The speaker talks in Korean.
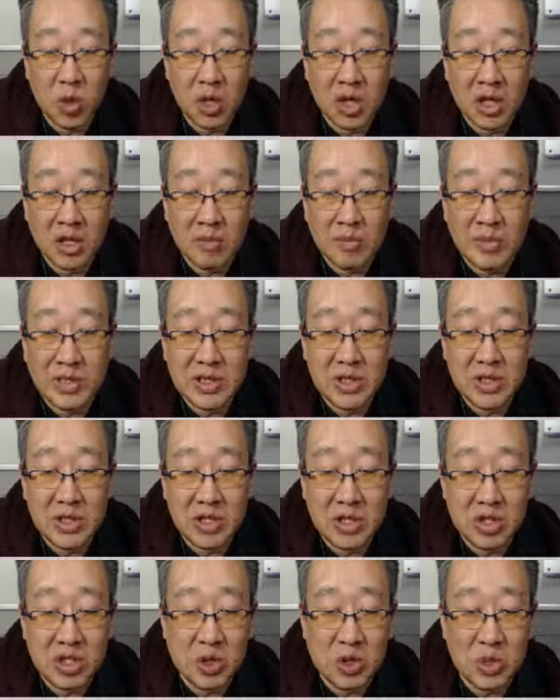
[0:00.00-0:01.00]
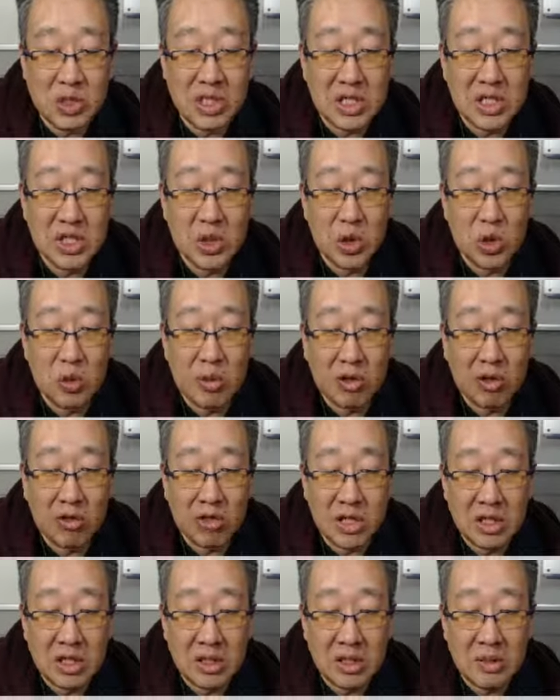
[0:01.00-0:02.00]
날은 비, 역시 OJT 교육받고
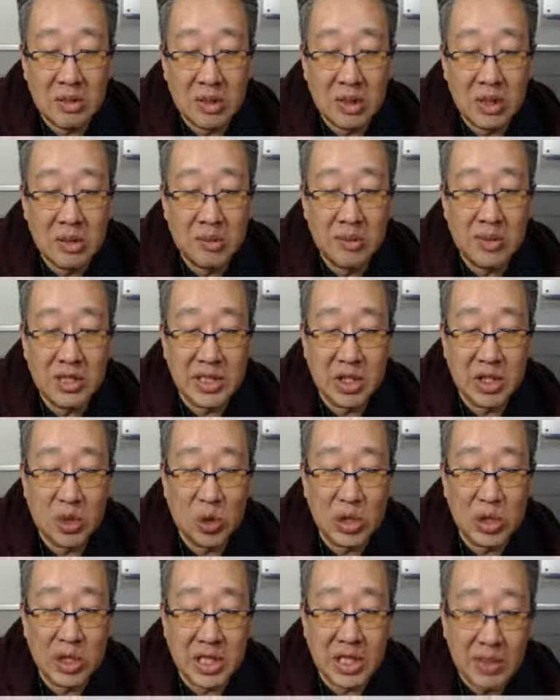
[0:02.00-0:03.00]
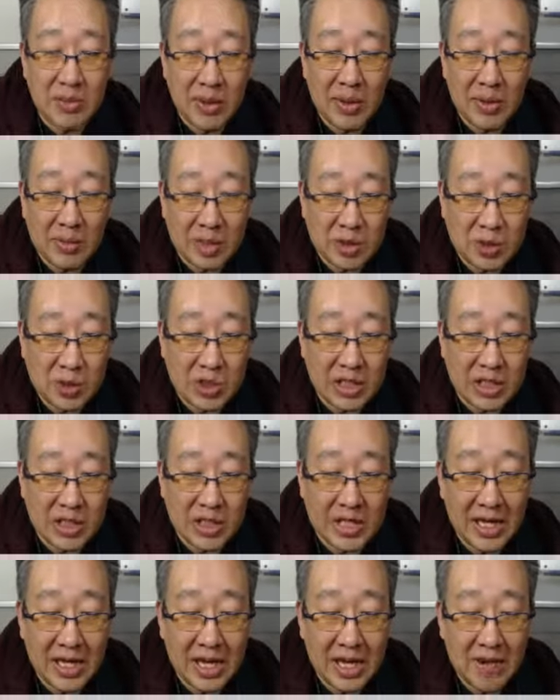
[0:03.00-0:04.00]
있는 BJ 돌티님의 방송이
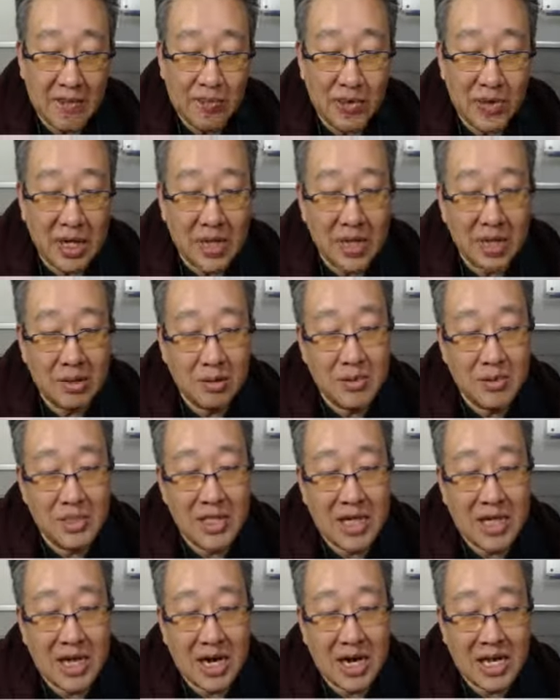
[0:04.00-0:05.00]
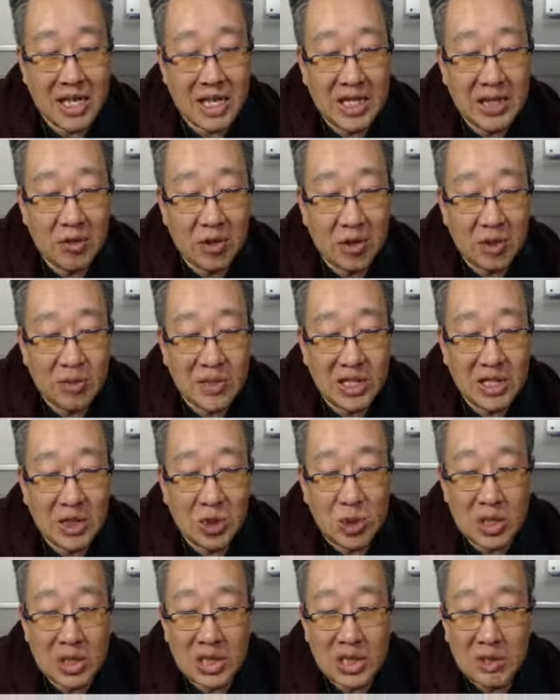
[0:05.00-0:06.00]
있는데 BJ 카이님과 BJ
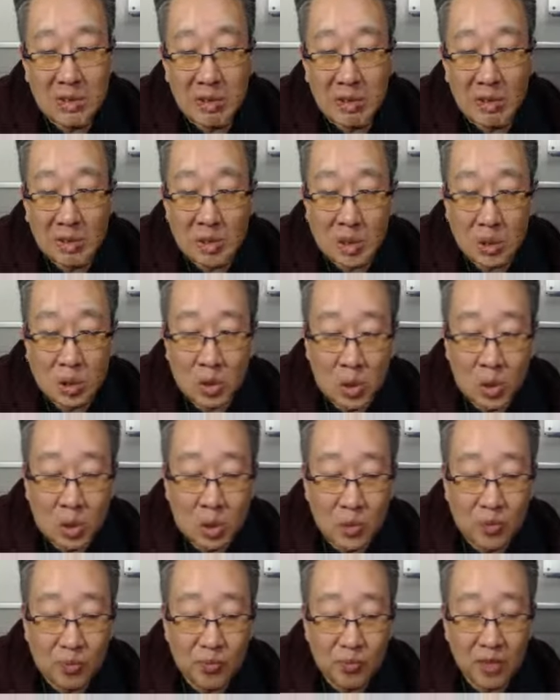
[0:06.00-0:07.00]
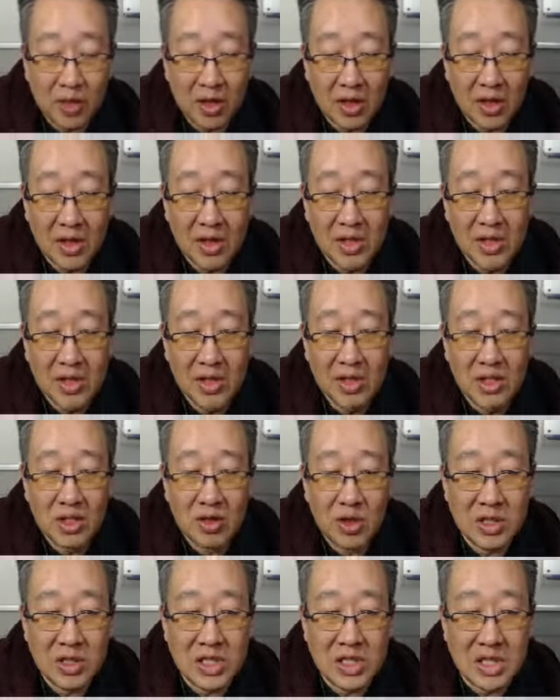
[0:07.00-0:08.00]
돌티님의 방송도
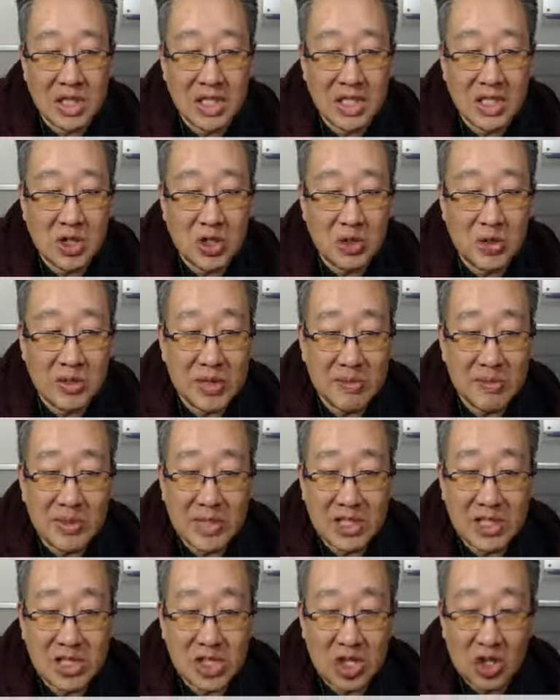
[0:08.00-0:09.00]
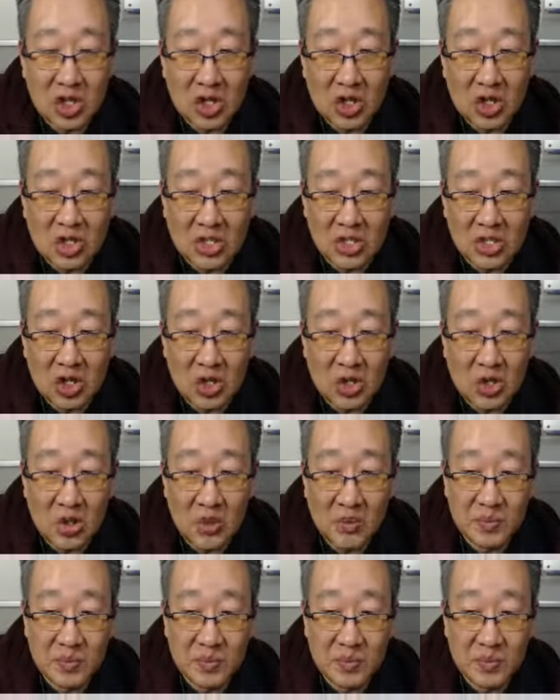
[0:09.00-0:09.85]
굉장히 요즘 재미있죠? 그죠?